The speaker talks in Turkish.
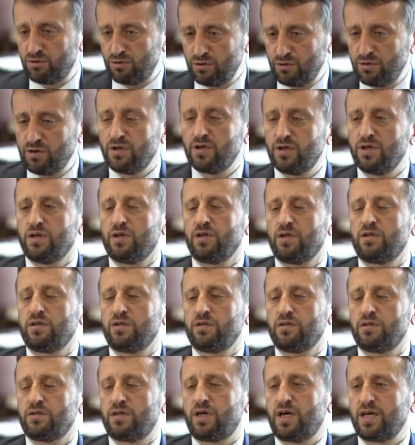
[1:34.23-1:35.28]
ediyor.
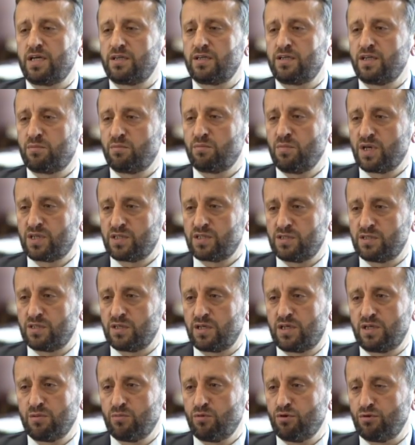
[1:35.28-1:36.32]
E, ayırt
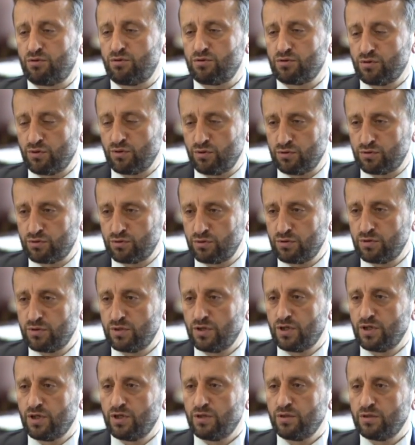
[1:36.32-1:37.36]
etmeksizin kim olursa olsun
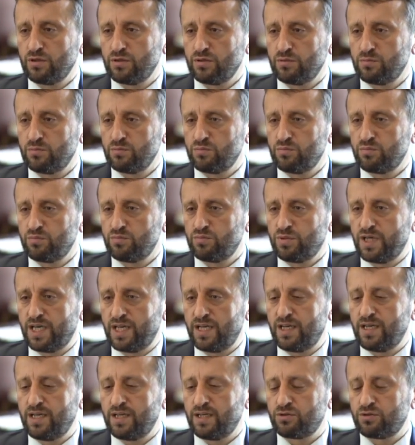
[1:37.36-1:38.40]
e,
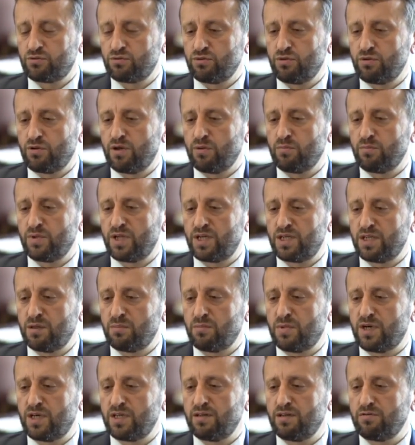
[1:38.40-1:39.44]
hele hele şu dönemlerde
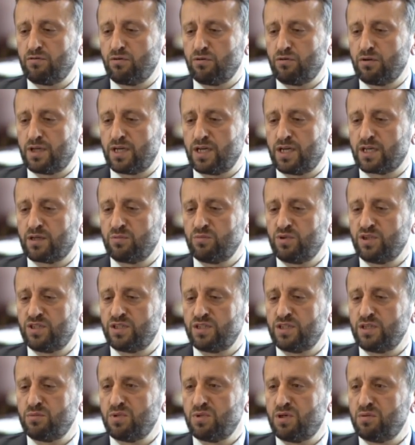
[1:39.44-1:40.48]
manevi olarak
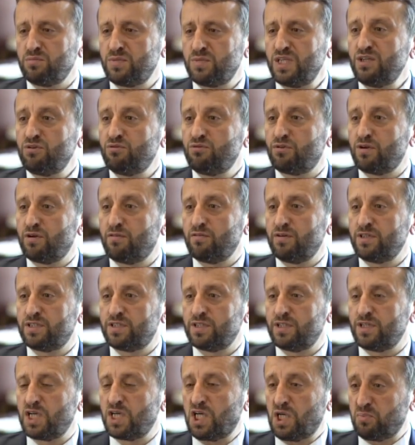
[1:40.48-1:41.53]
bir imam din
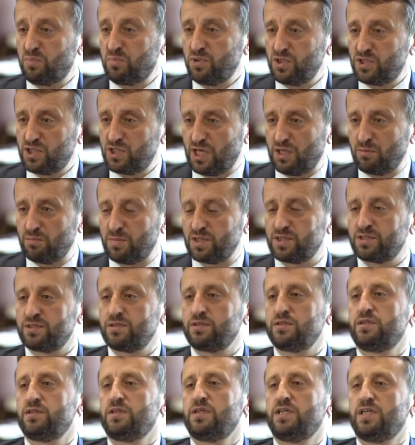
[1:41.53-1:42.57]
görevlisinin kapıyı
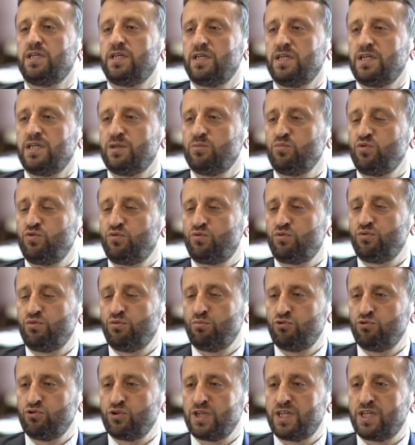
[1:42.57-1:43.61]
çalması,
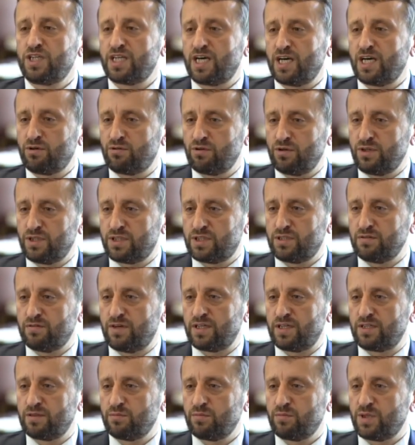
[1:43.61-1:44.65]
müftülüğümüzün gıda kolisi
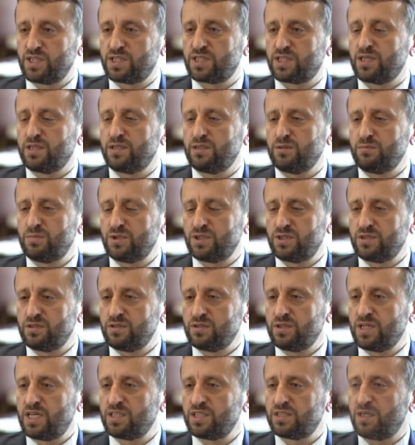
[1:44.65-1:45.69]
var,
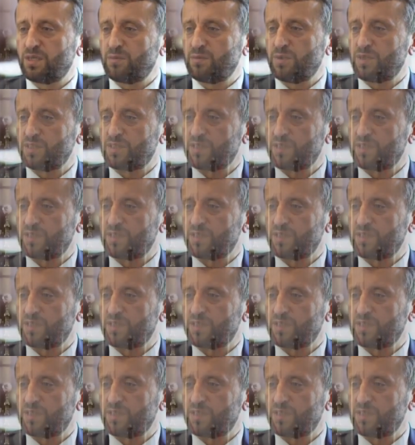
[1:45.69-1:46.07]
başkanlığımızın, gençleri